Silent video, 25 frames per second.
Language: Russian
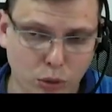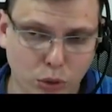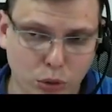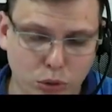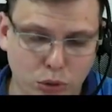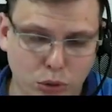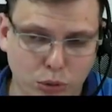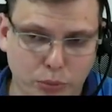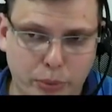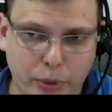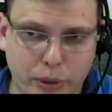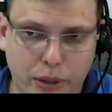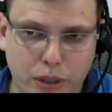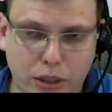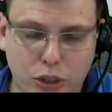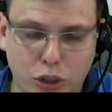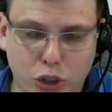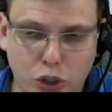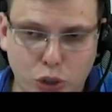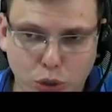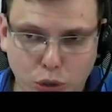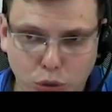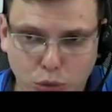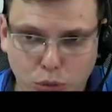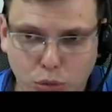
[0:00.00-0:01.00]
доступ к
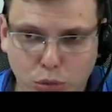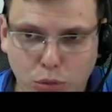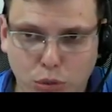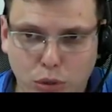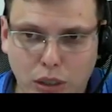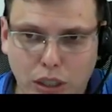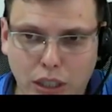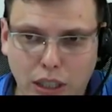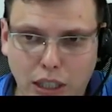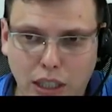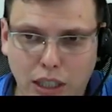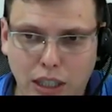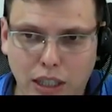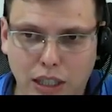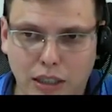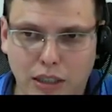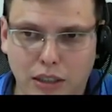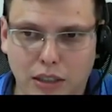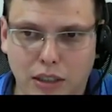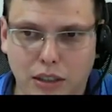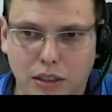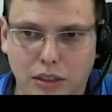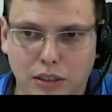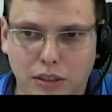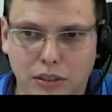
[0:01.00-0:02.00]
счету, и
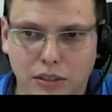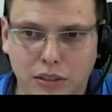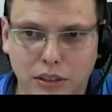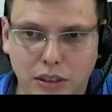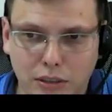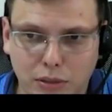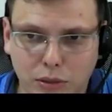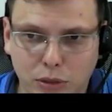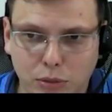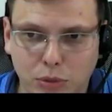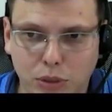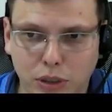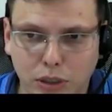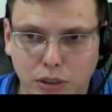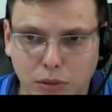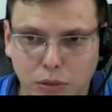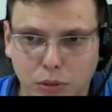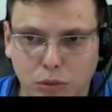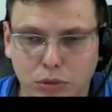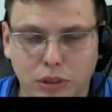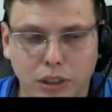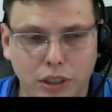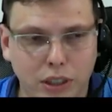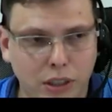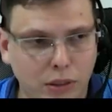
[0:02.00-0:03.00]
я э, на своем
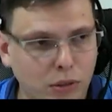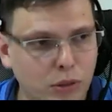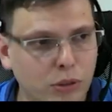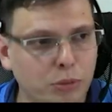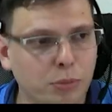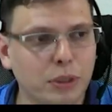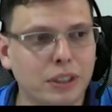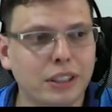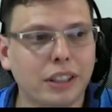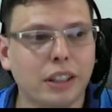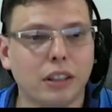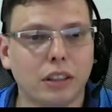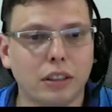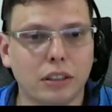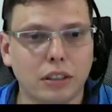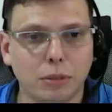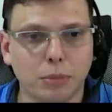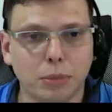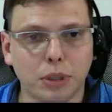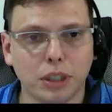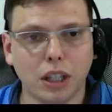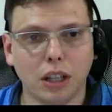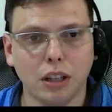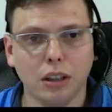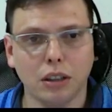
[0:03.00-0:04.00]
сервере устанавливаю специальный
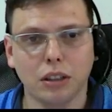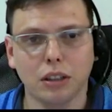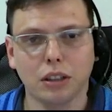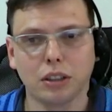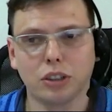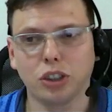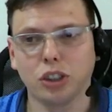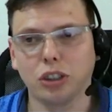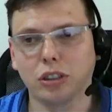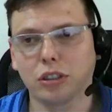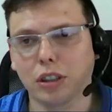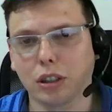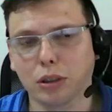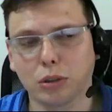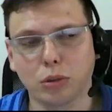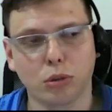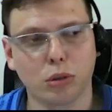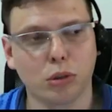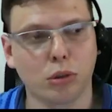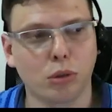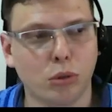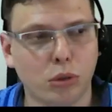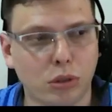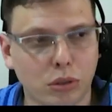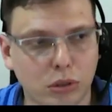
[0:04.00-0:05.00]
терминал, через
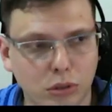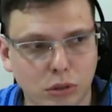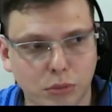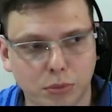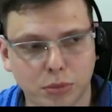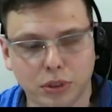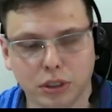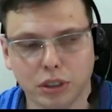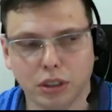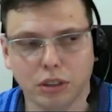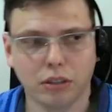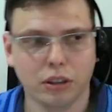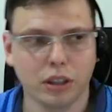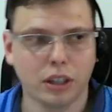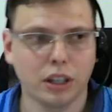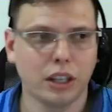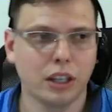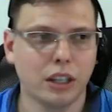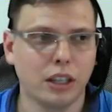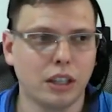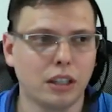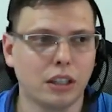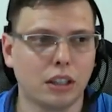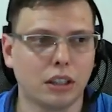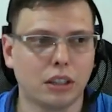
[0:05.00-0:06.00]
который он, собственно
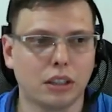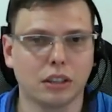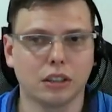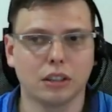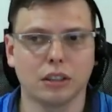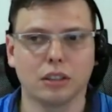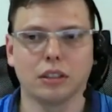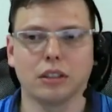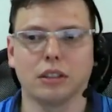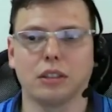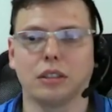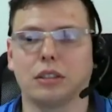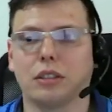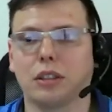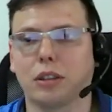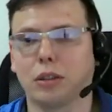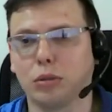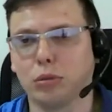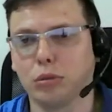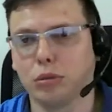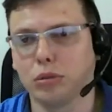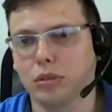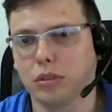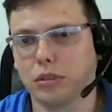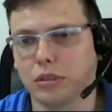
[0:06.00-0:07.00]
говоря, и э,
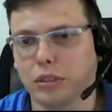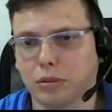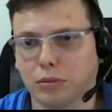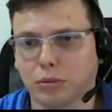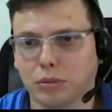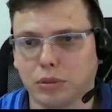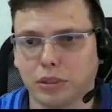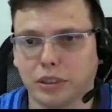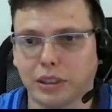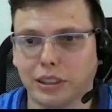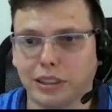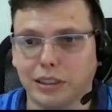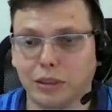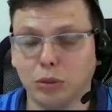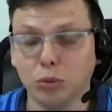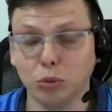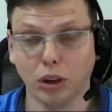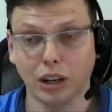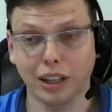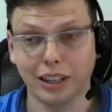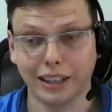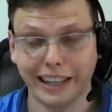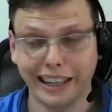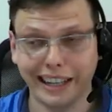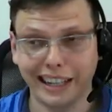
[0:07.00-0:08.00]
торгуется, собственно говоря,
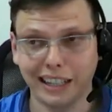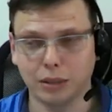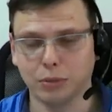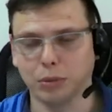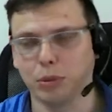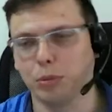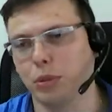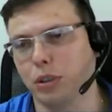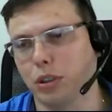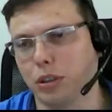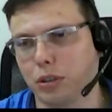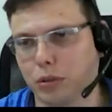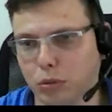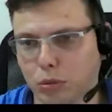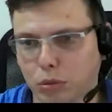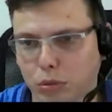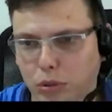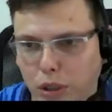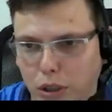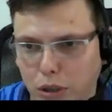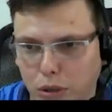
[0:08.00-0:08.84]
ну, алгоритм имеется в